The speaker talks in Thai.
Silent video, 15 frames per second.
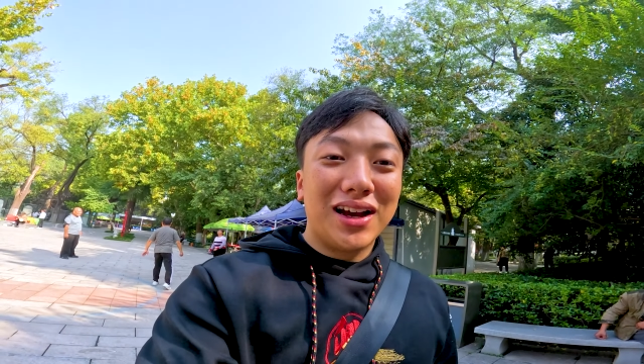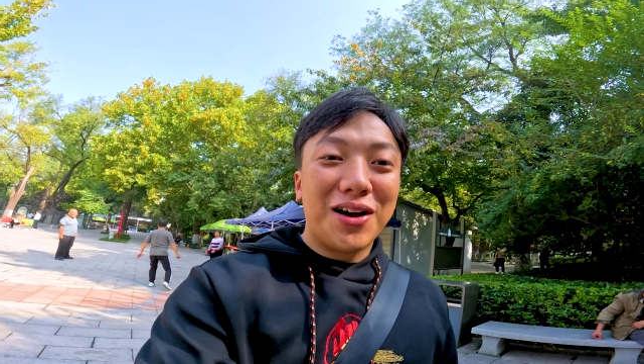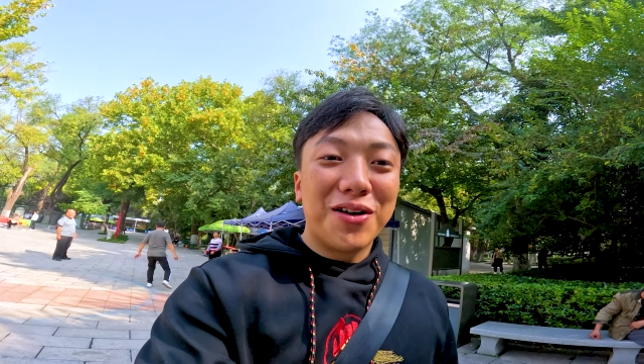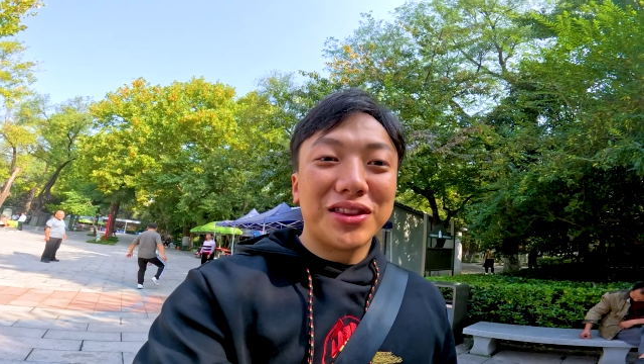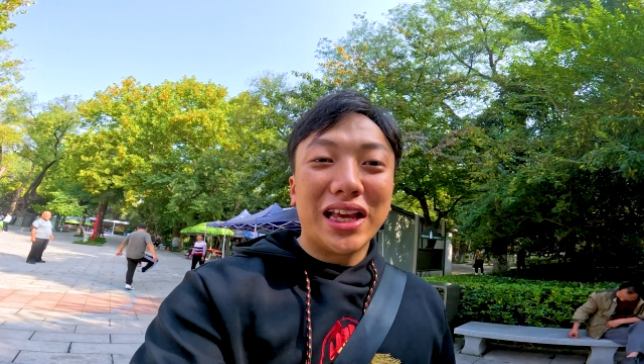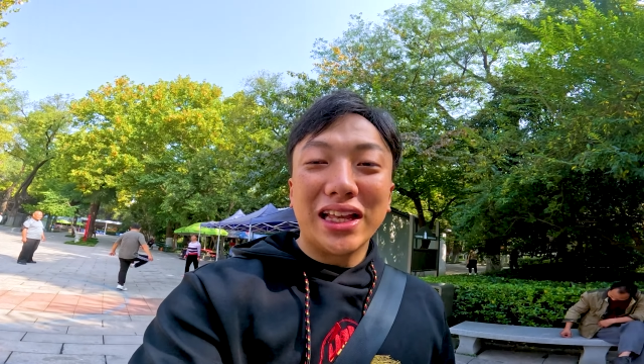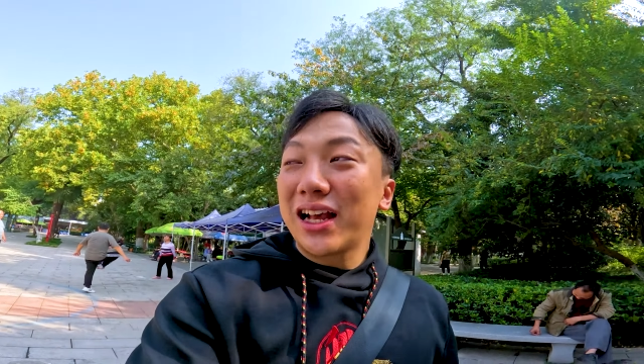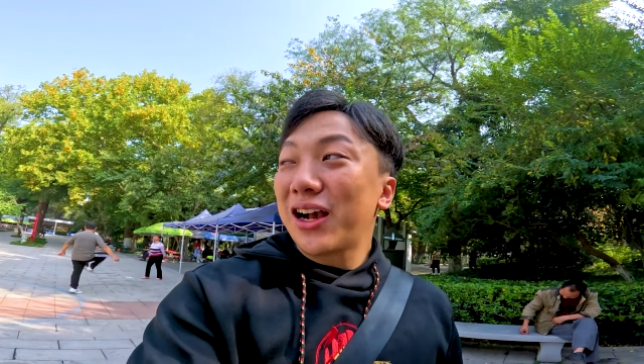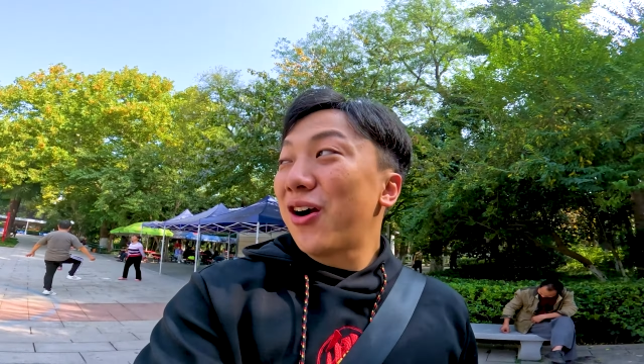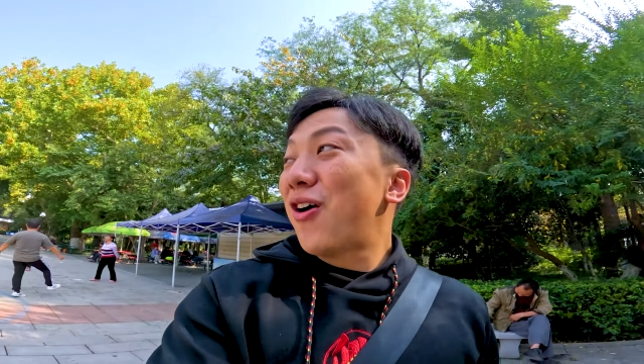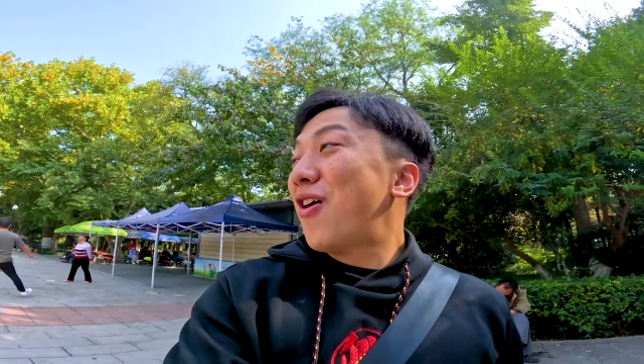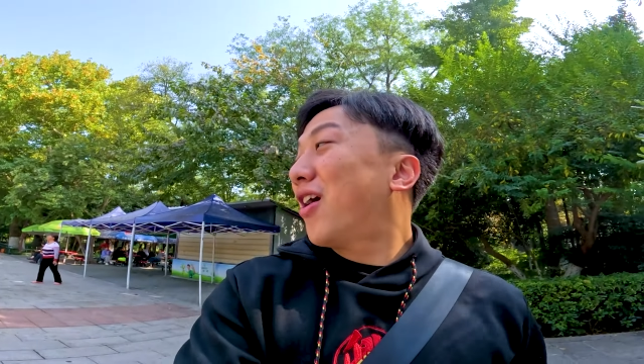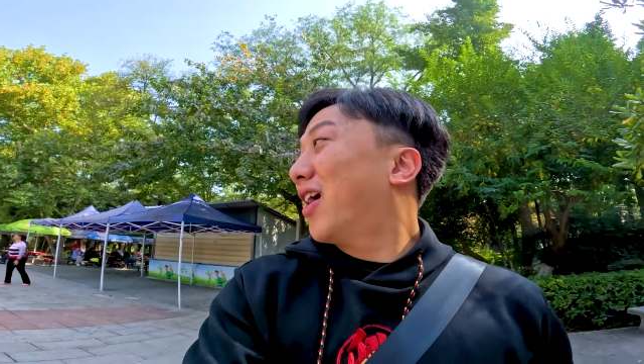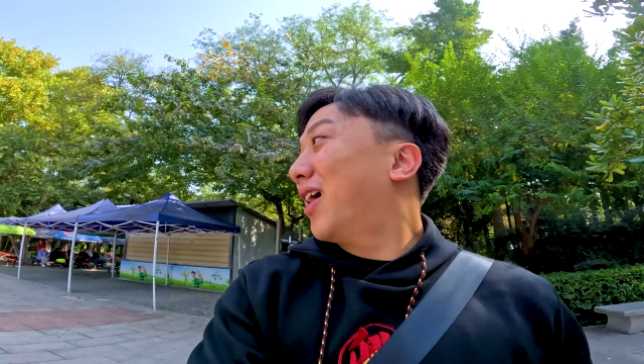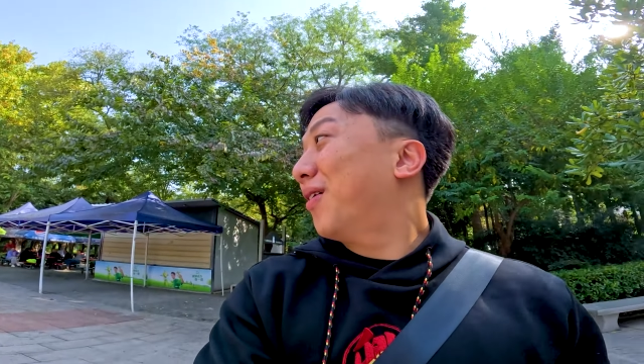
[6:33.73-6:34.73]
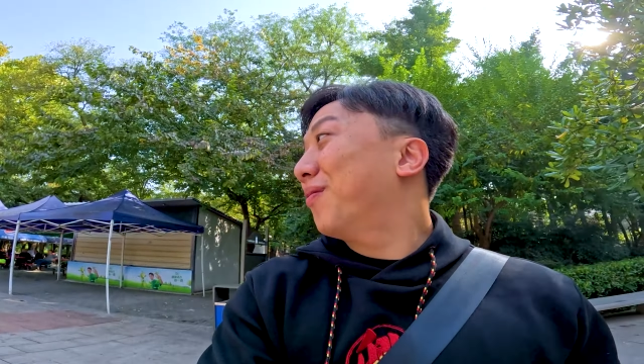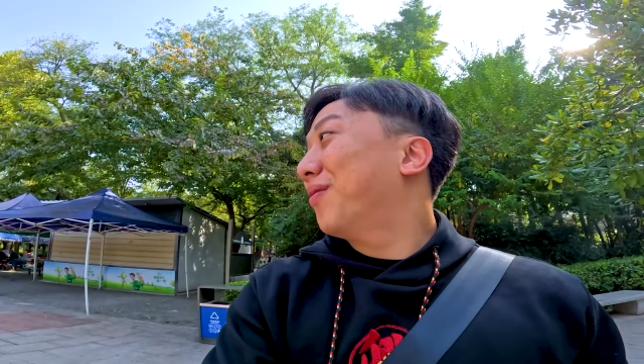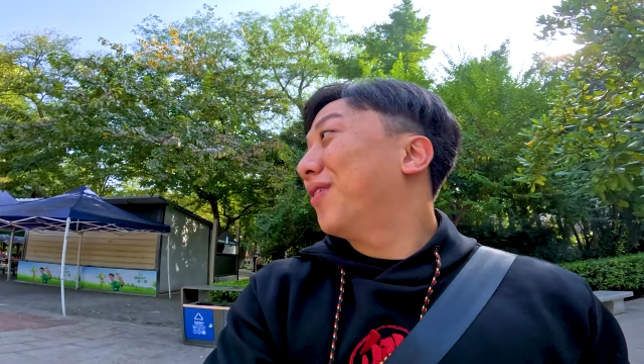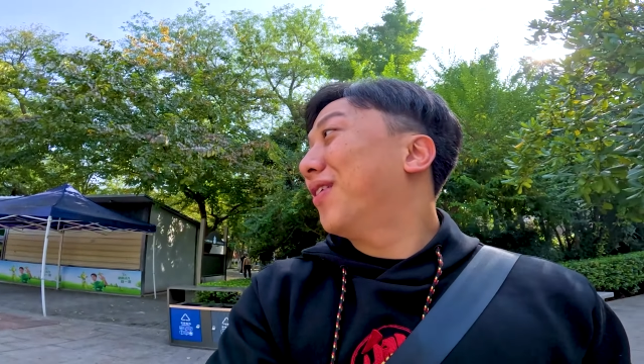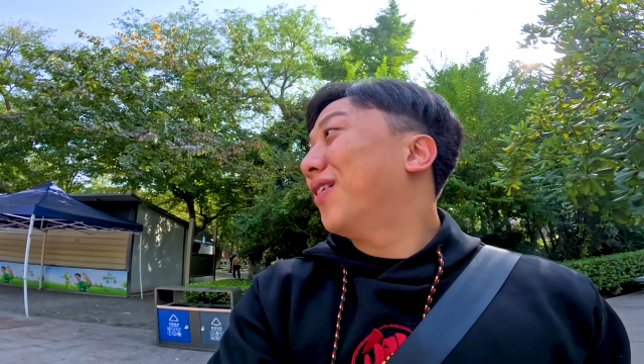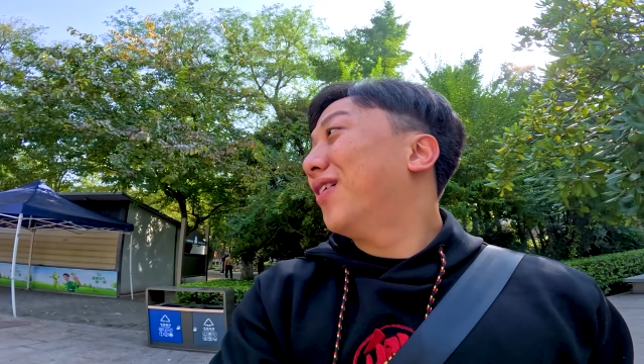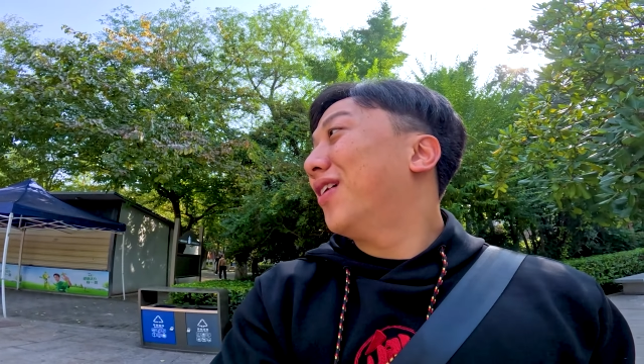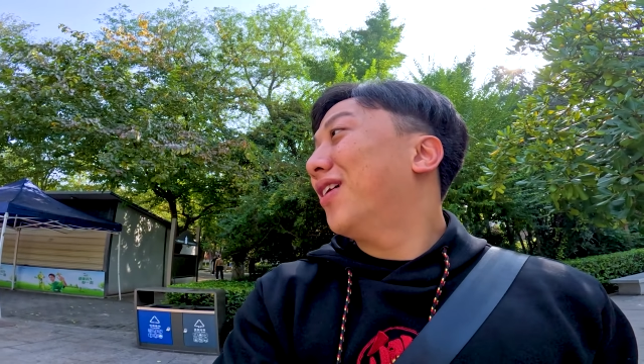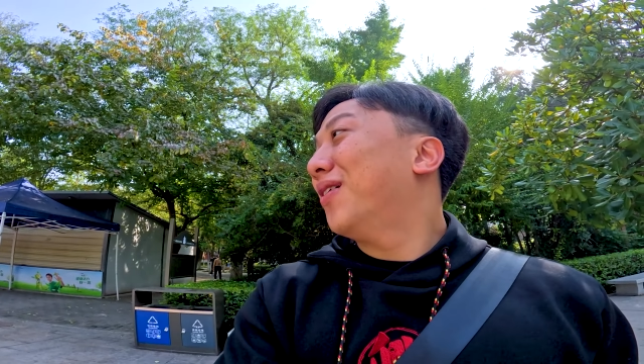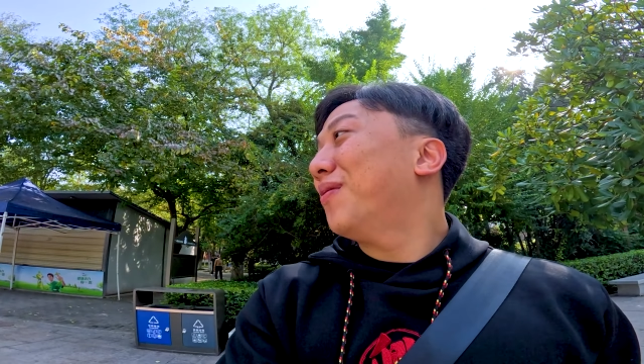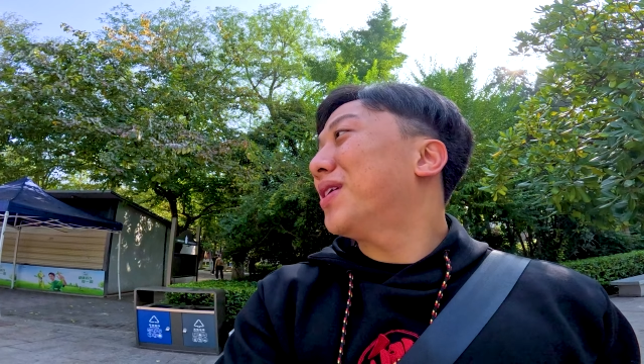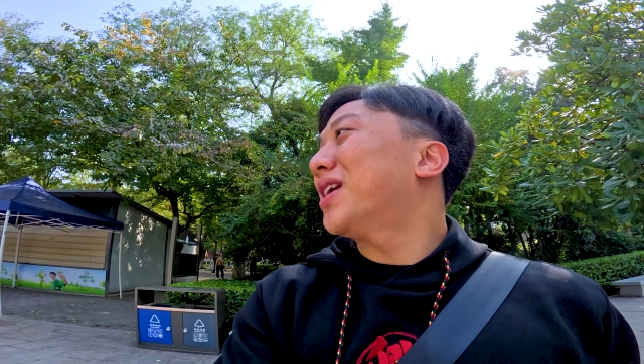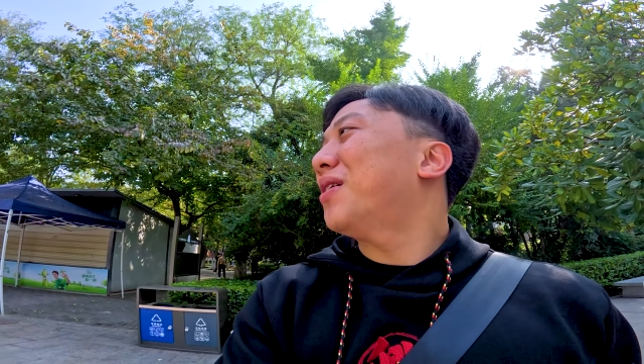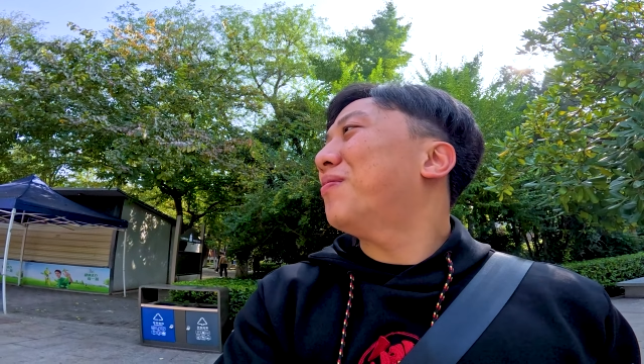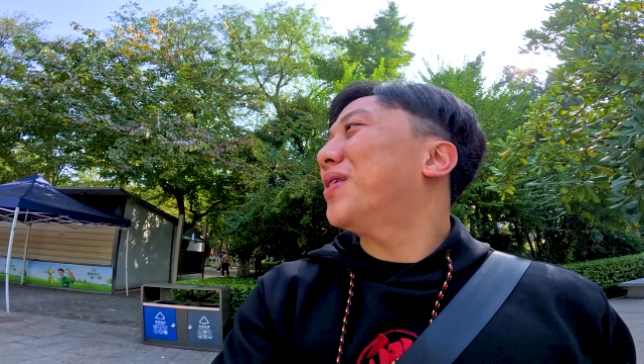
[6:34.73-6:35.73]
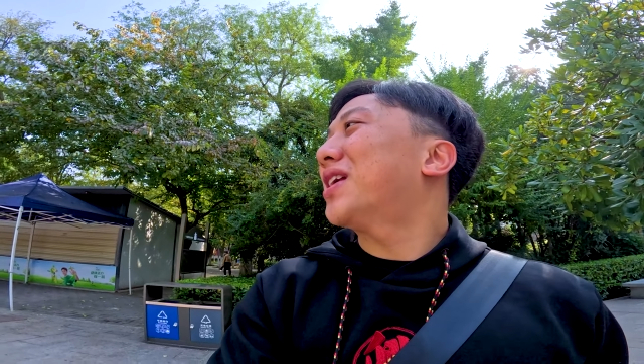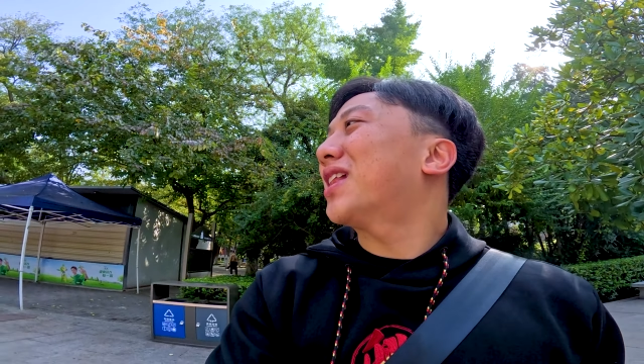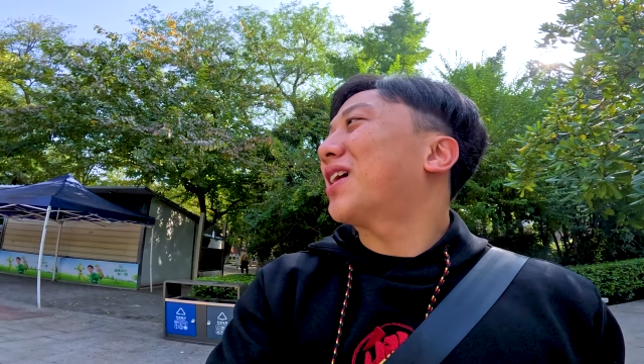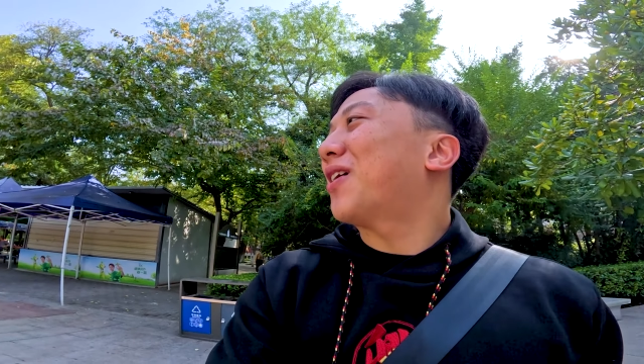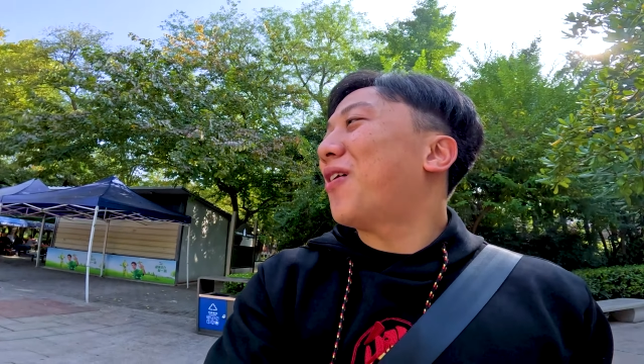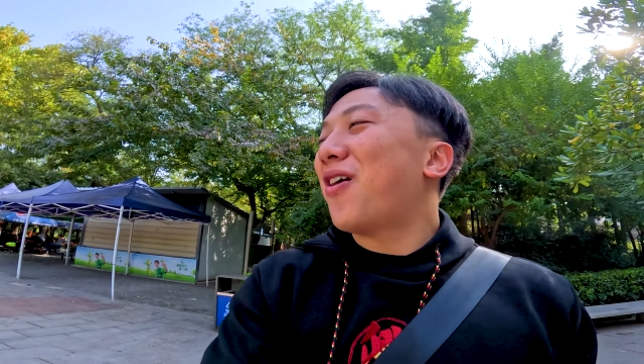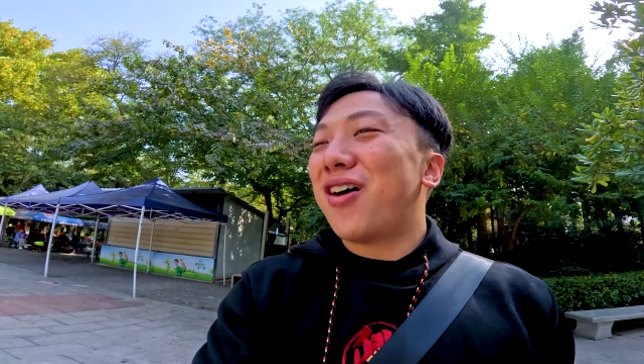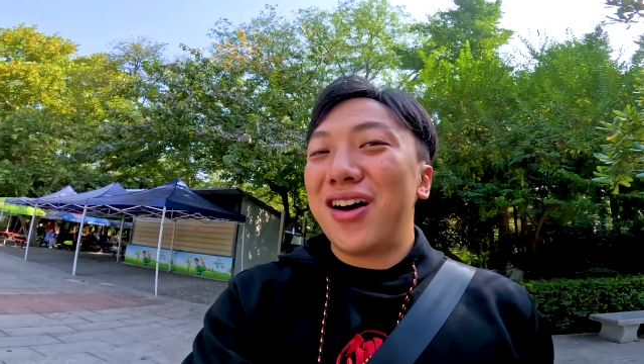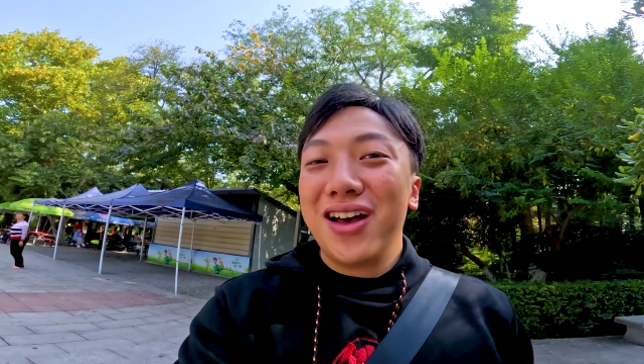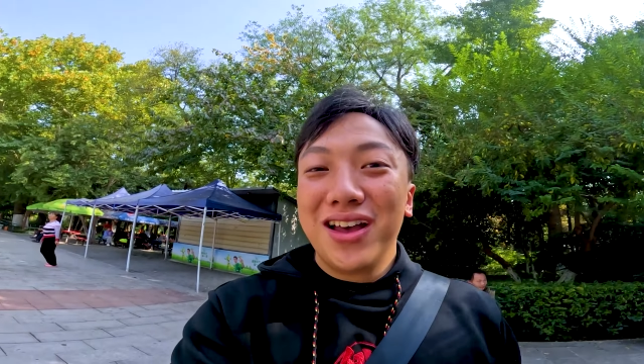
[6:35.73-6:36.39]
เขาก็เตะตะก้อไงครับไม่ใช่ไม่ใช่ตะก้อ